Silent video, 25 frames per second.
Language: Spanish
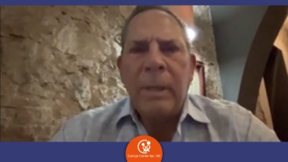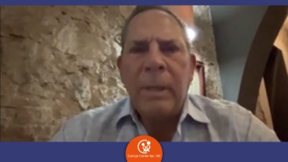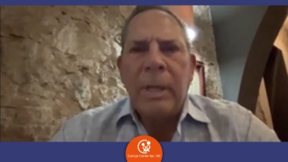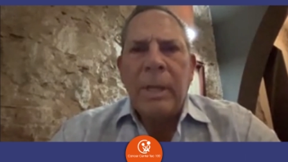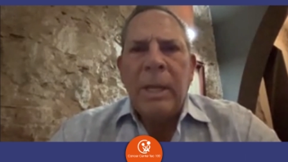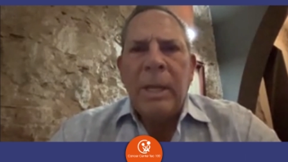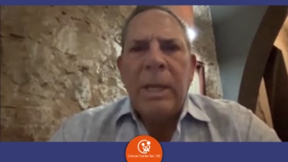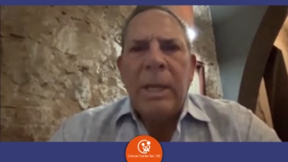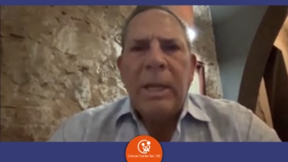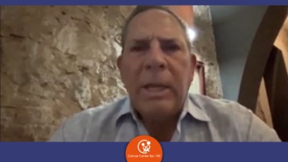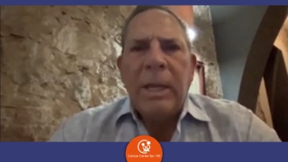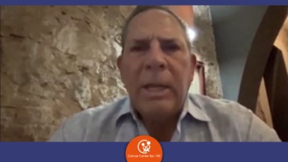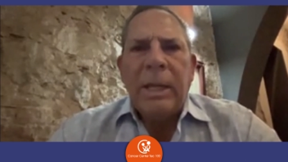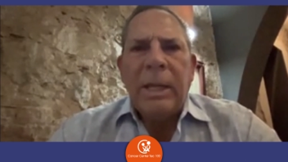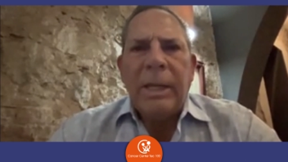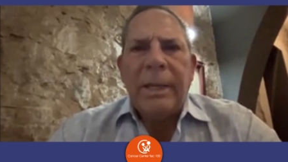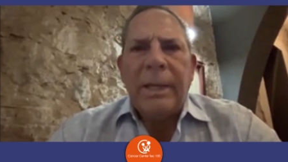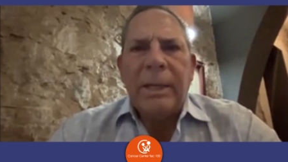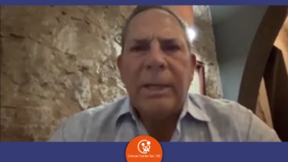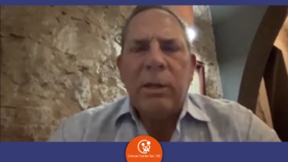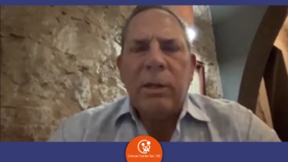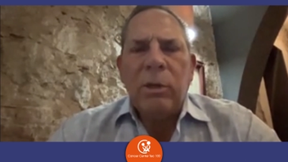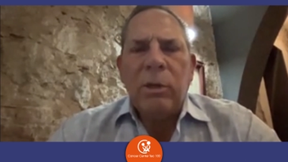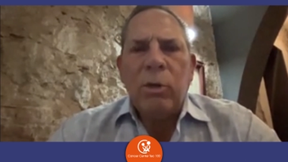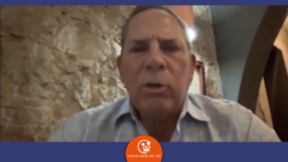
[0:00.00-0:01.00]
Eh,
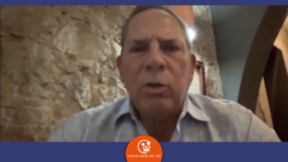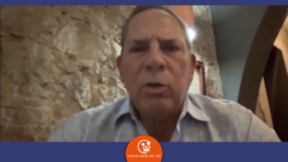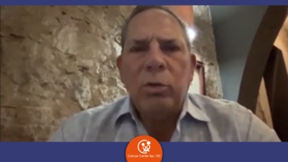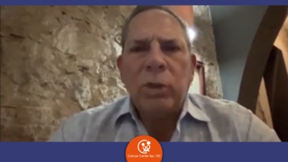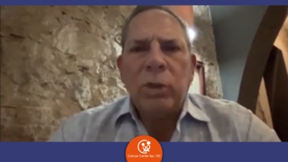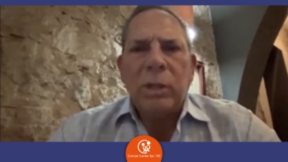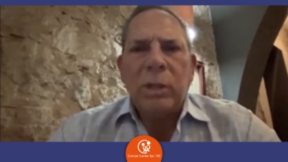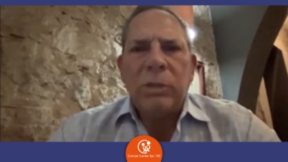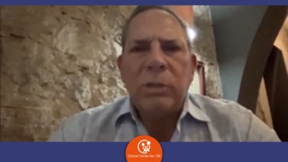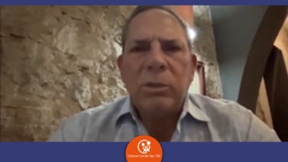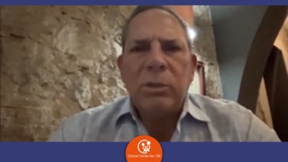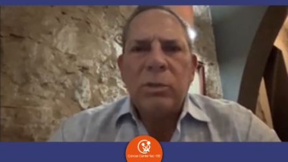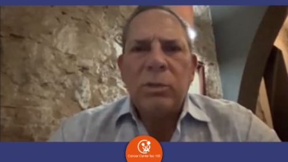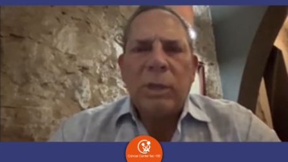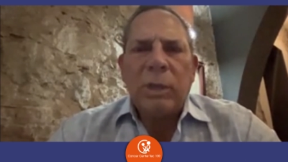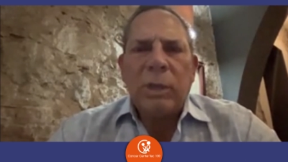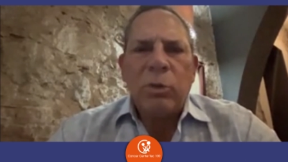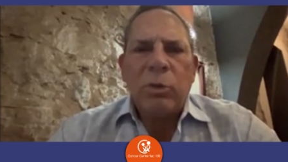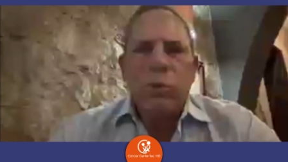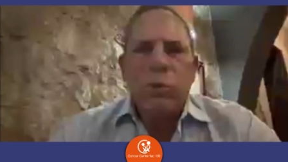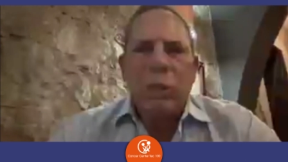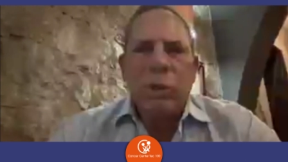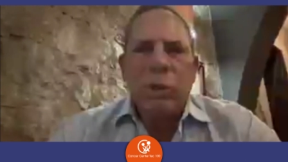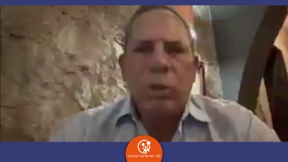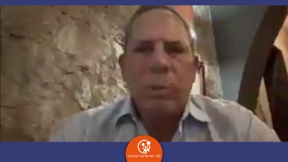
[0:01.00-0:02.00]
otros de los
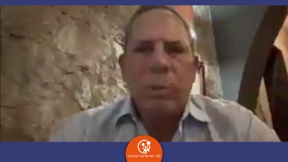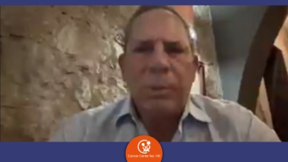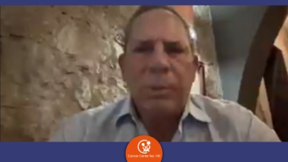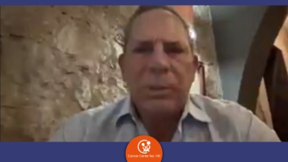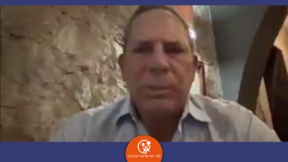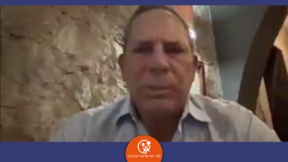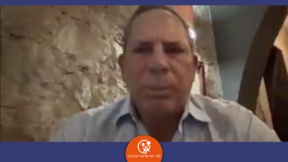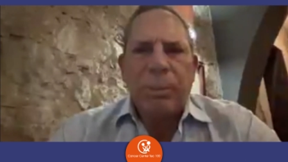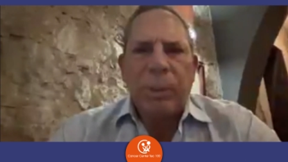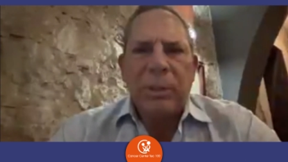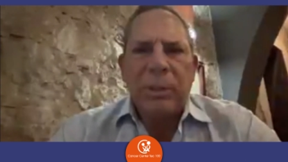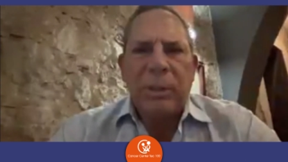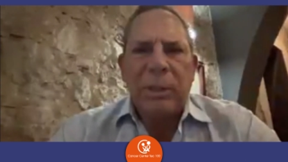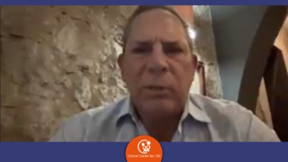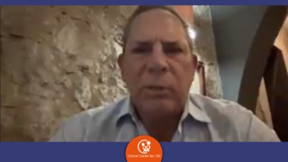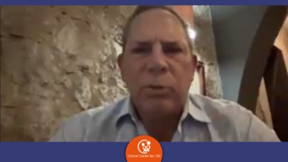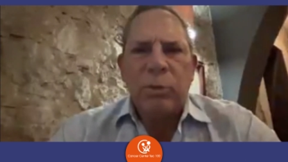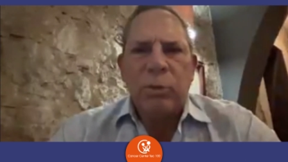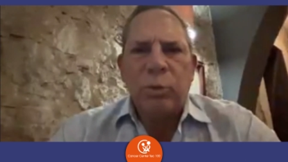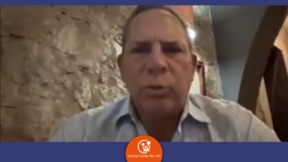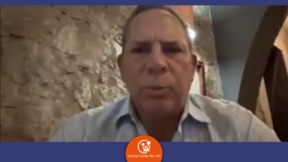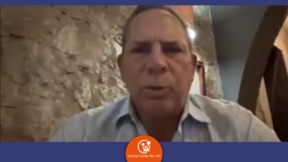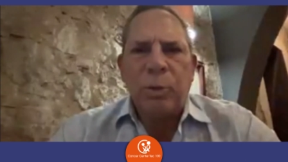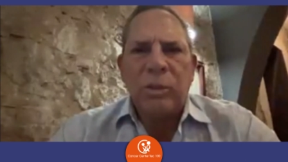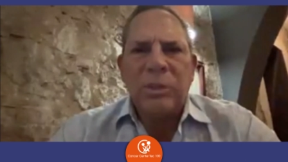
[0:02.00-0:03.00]
síntomas que pueden dar los
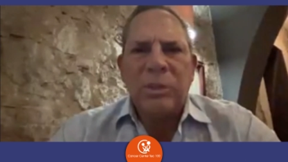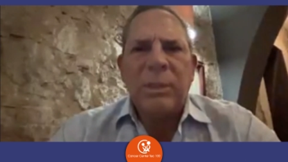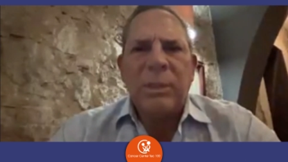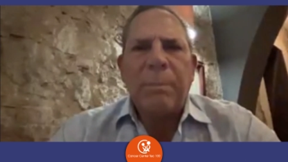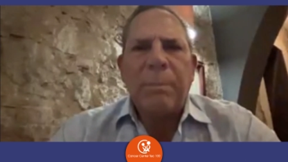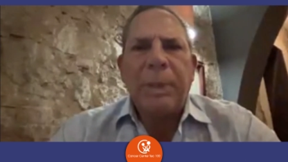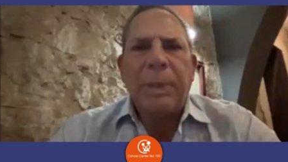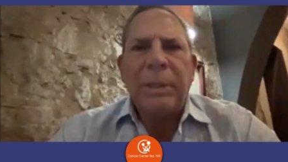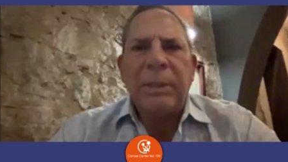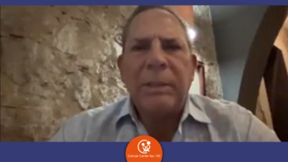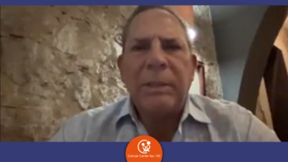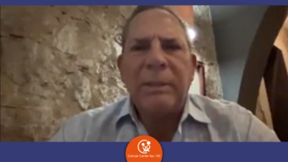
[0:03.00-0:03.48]
tumores dependen